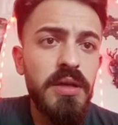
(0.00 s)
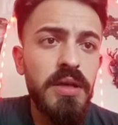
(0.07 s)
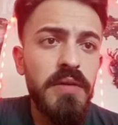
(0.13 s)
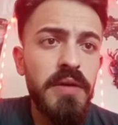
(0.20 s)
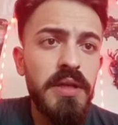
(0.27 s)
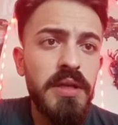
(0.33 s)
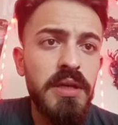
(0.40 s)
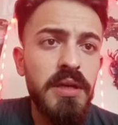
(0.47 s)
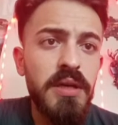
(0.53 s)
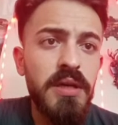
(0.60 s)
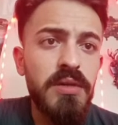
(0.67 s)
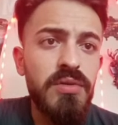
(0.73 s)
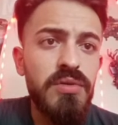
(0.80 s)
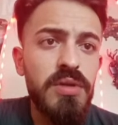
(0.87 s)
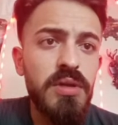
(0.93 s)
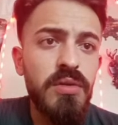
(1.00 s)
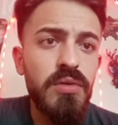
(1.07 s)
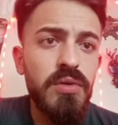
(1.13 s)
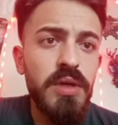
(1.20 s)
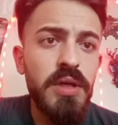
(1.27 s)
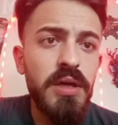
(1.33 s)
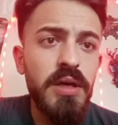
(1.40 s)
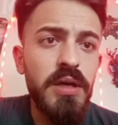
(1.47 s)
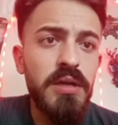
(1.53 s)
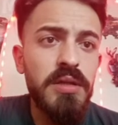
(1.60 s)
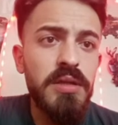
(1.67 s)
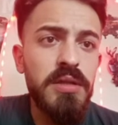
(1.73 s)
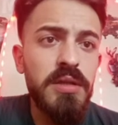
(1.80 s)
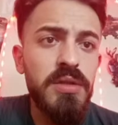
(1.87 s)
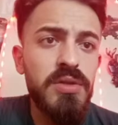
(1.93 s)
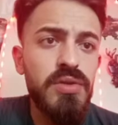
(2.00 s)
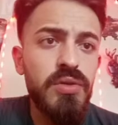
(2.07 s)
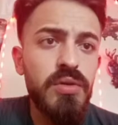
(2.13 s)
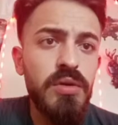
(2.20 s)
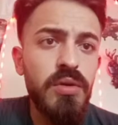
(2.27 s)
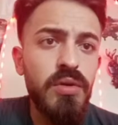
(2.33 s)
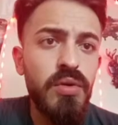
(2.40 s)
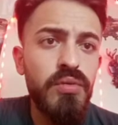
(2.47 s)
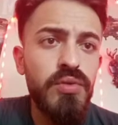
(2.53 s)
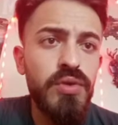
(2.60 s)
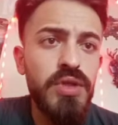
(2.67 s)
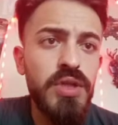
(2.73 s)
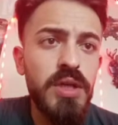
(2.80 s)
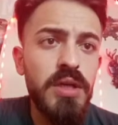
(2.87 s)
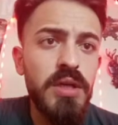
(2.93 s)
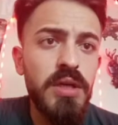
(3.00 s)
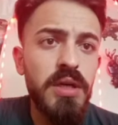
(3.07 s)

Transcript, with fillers: Evet gayet güzel. Oraya aldıktan sonra o vuracak.